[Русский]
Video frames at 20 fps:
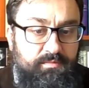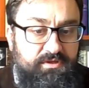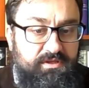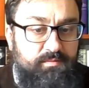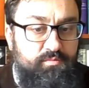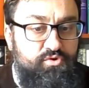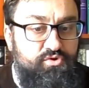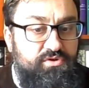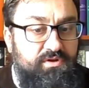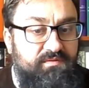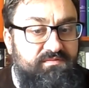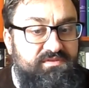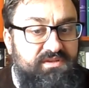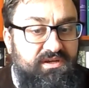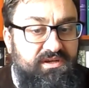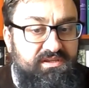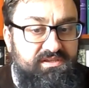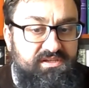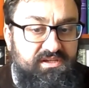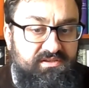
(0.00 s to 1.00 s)
потому что
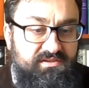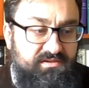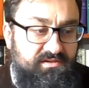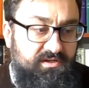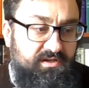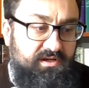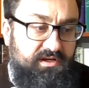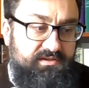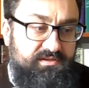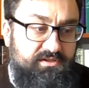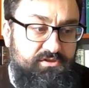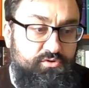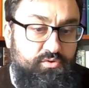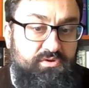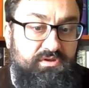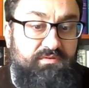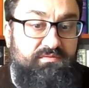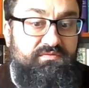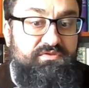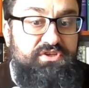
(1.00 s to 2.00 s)
авторитет – это
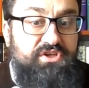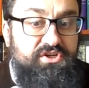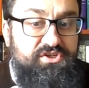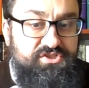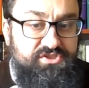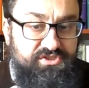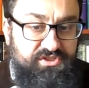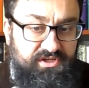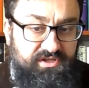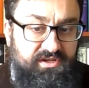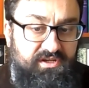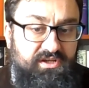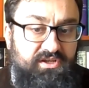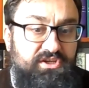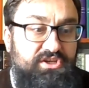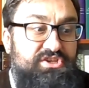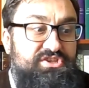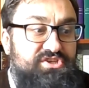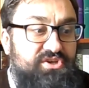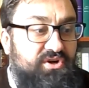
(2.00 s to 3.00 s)
что-то внешнее
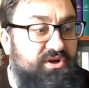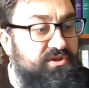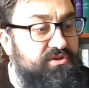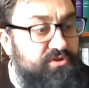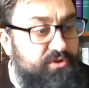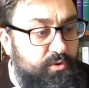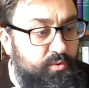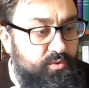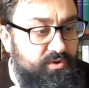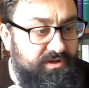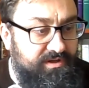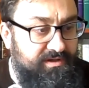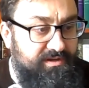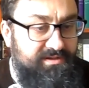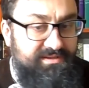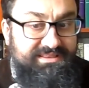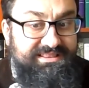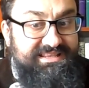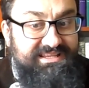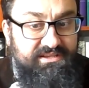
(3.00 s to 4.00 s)
и не
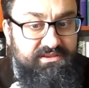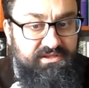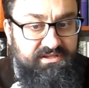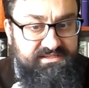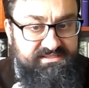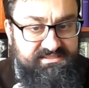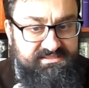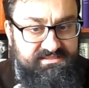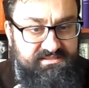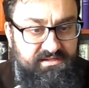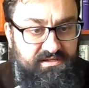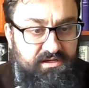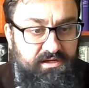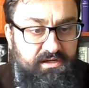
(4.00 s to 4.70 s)
родное для нас.